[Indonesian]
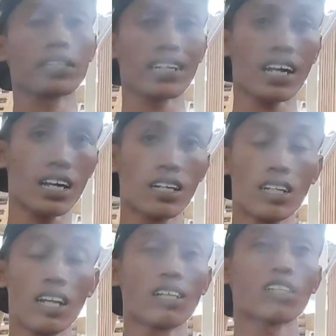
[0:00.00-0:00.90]
menyerah
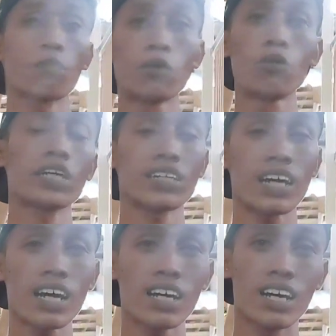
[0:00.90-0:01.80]
sebelum kita